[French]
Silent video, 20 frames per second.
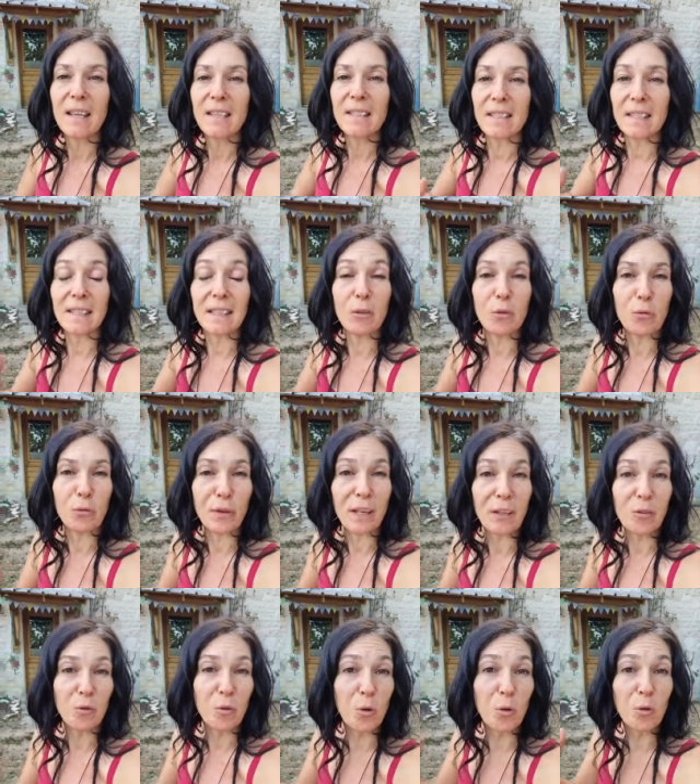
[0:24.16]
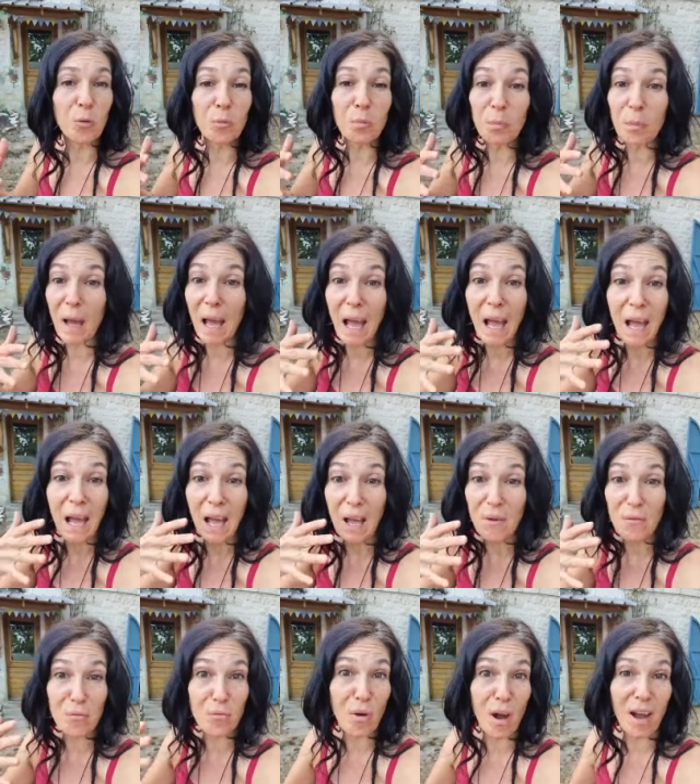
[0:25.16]
C'était le fait de ne pas
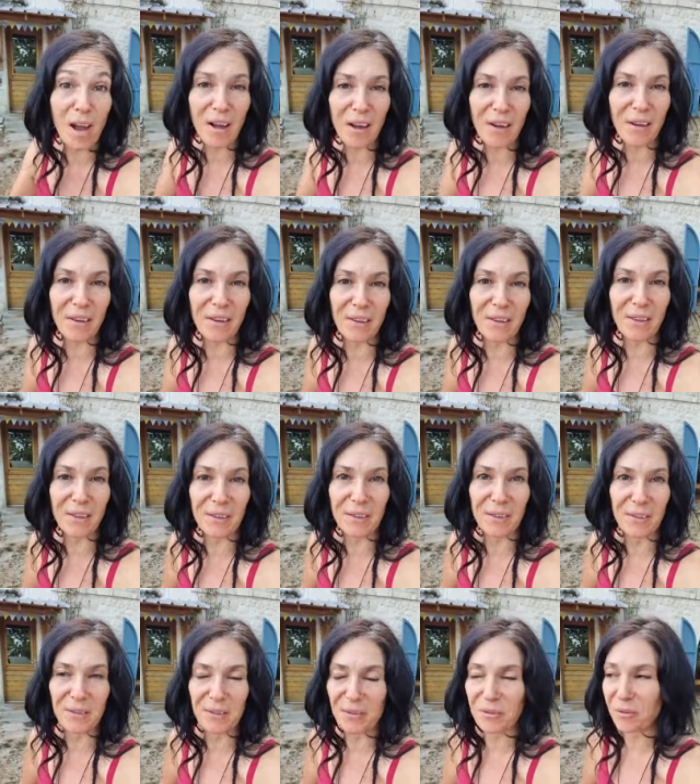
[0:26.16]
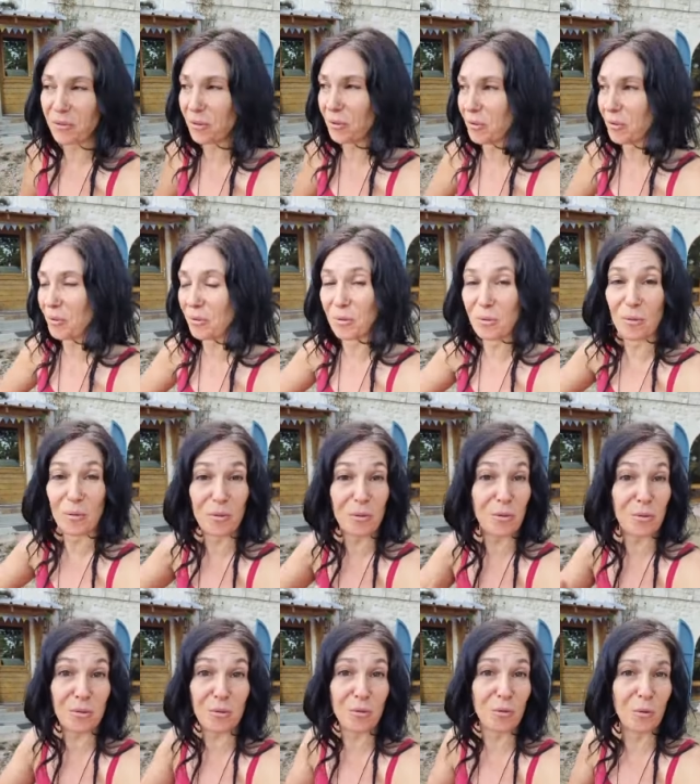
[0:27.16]
avoir euh,
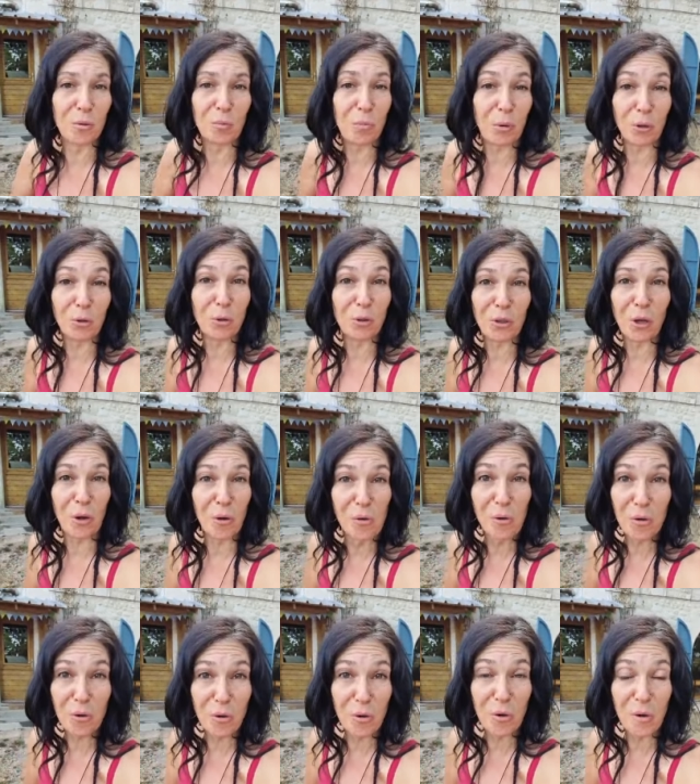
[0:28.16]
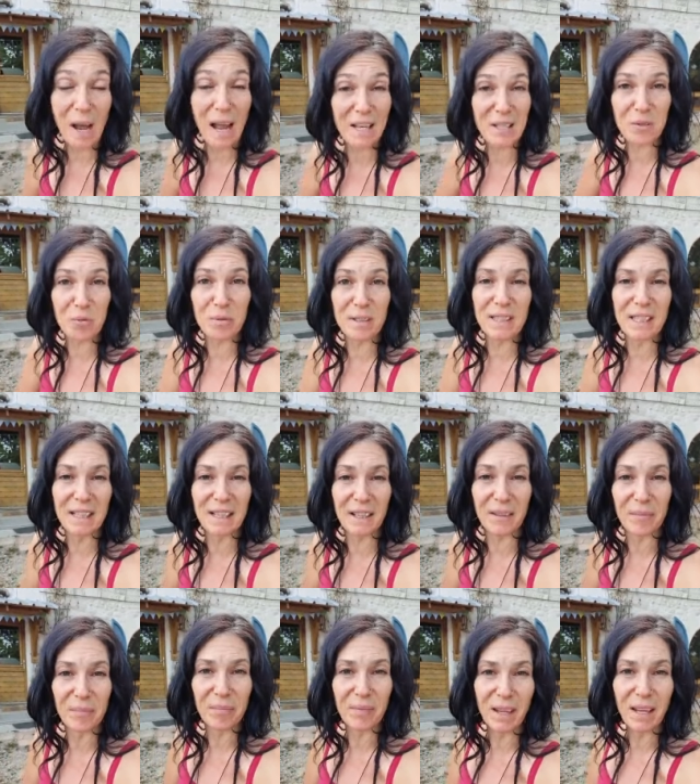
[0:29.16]
de, producteurs locaux à
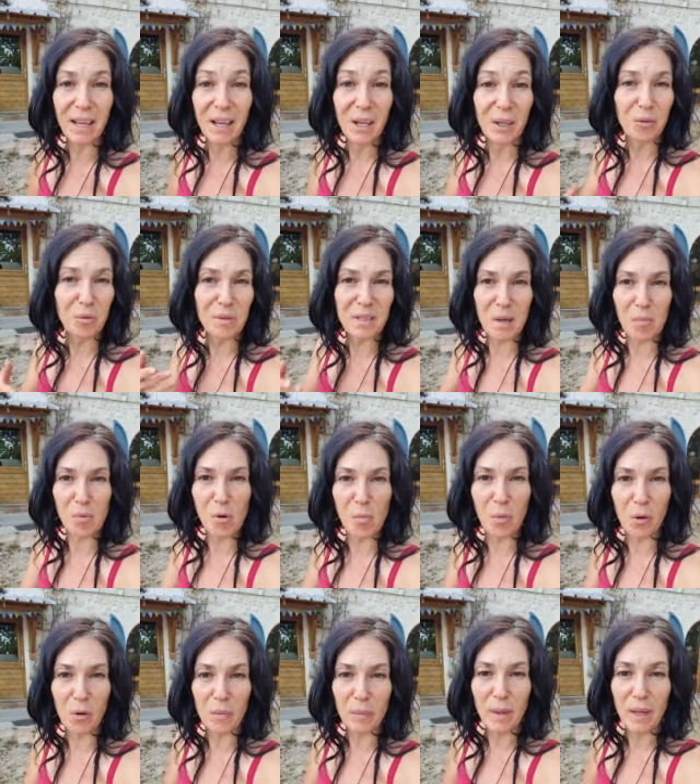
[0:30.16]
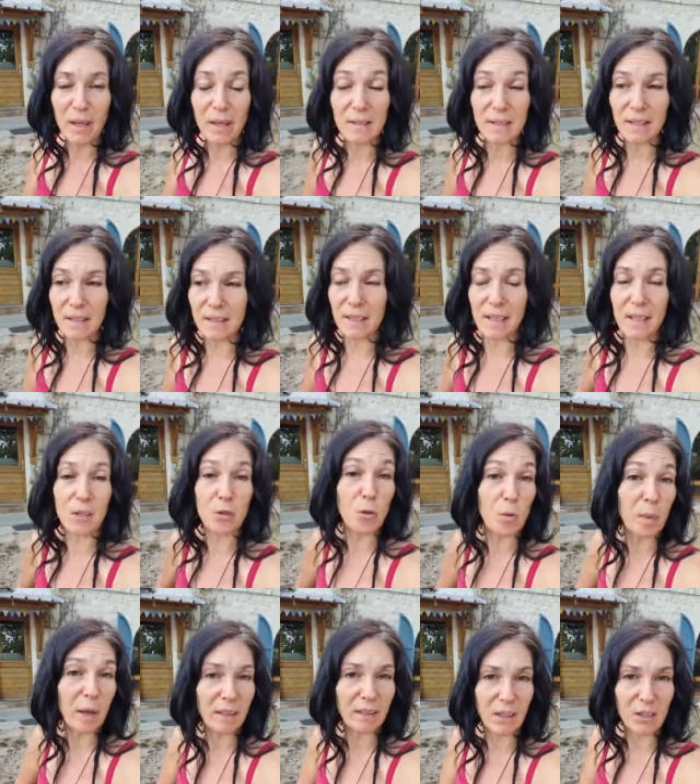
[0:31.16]
soutenir, tout simplement. C'était, je
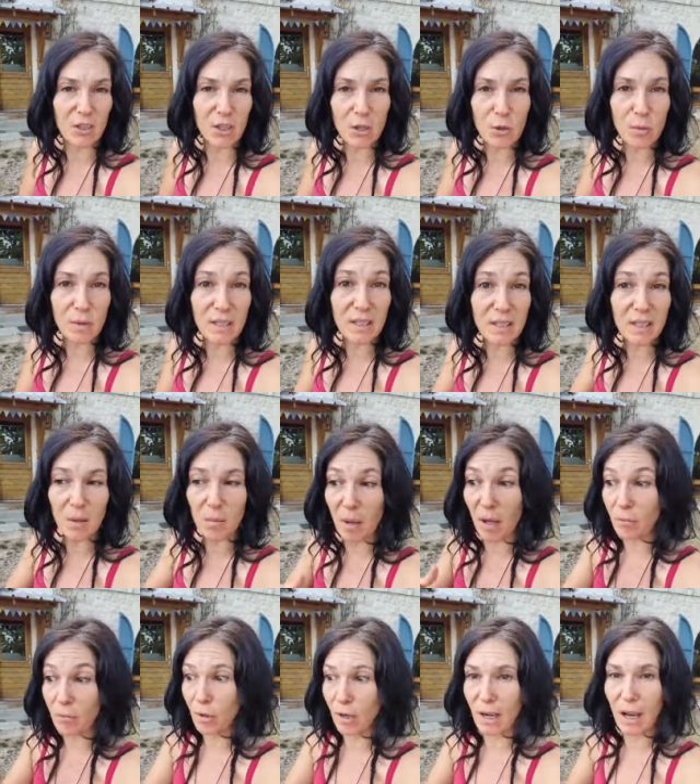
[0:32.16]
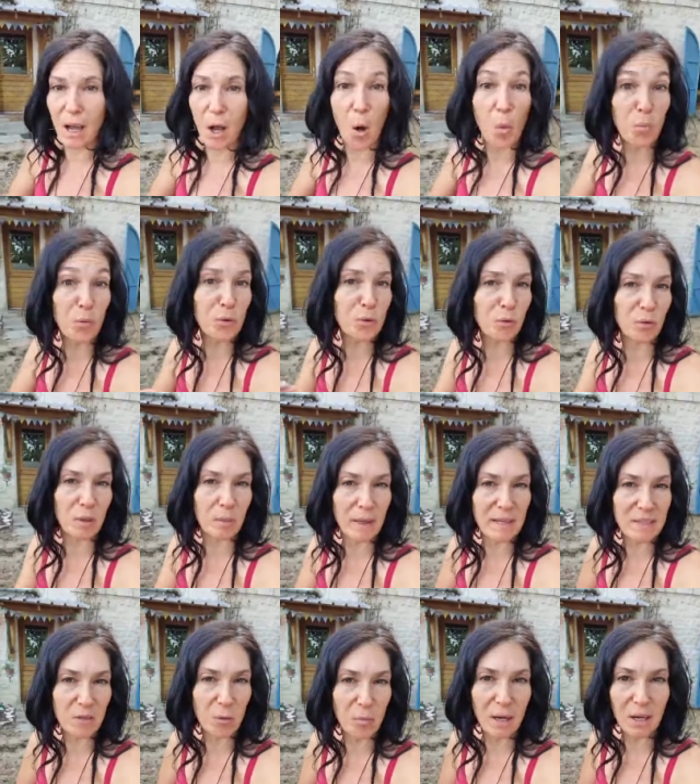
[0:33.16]
lui partageais, je lui disais, bah voilà, en plus on est
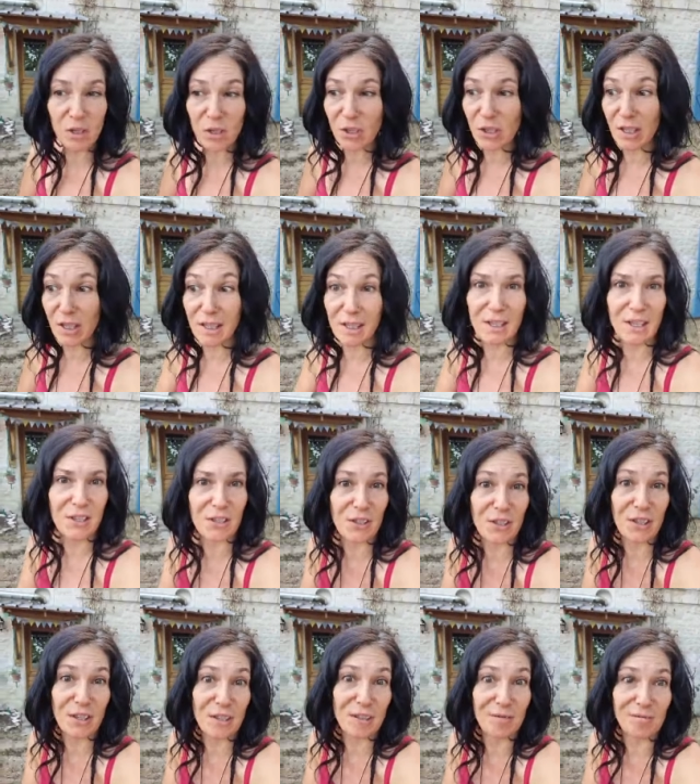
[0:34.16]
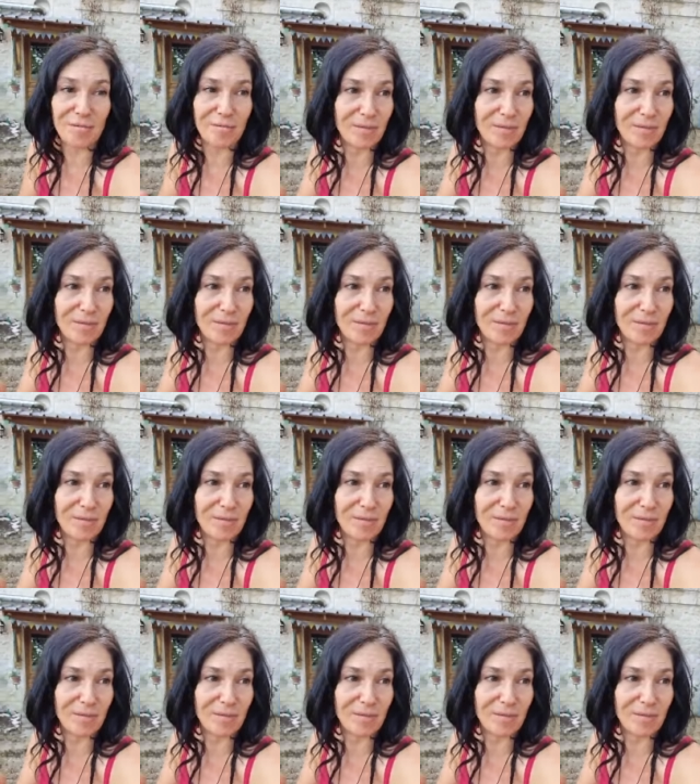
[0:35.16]
passé au marché, et